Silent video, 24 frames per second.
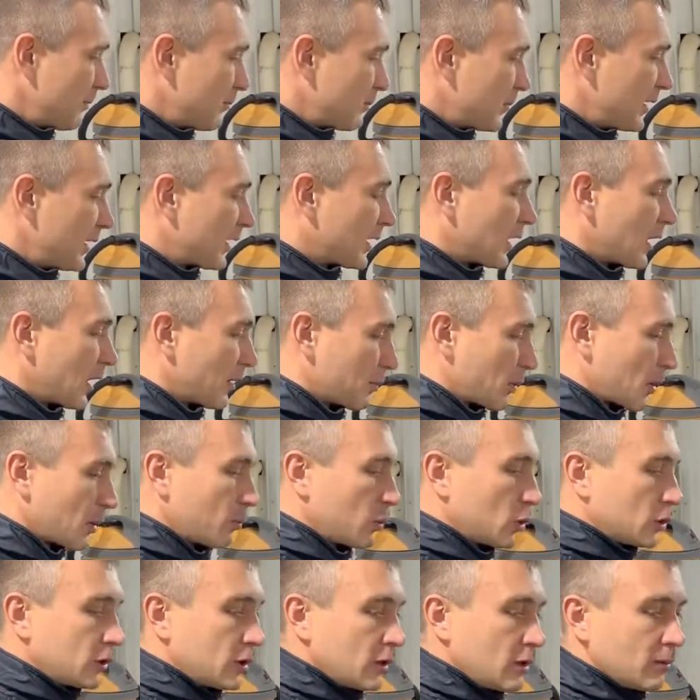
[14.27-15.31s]
мы их
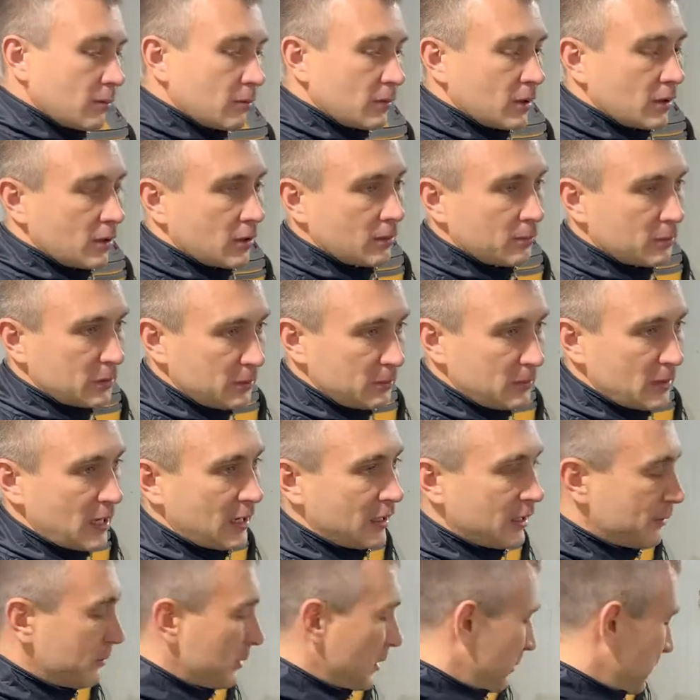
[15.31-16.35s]
обработаем а,
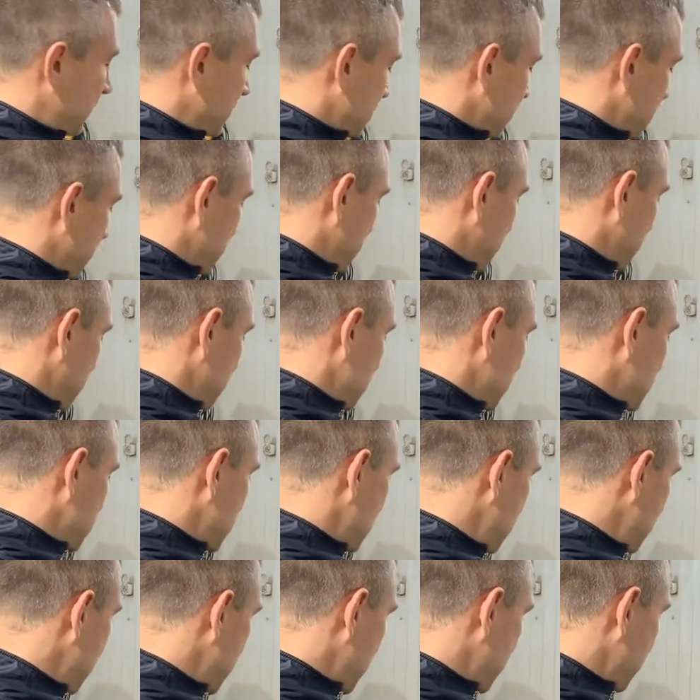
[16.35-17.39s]
премиальным немецким
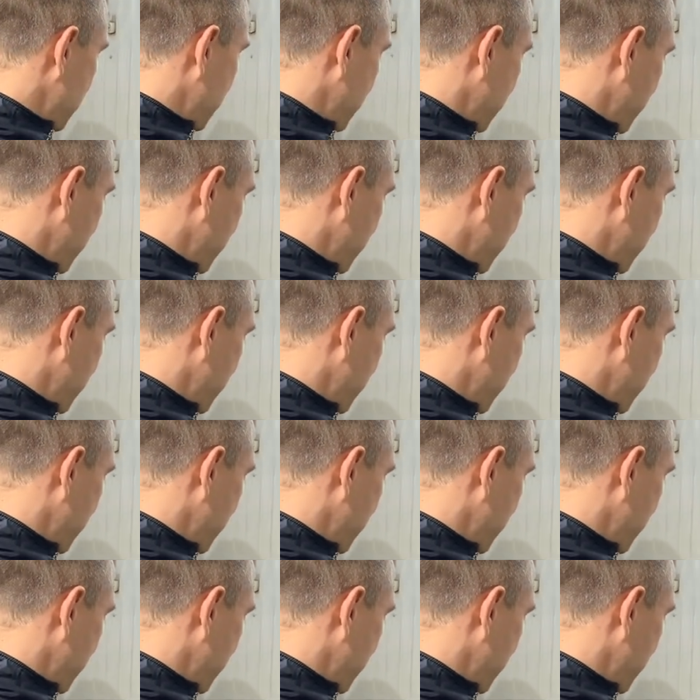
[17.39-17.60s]
кондиционером.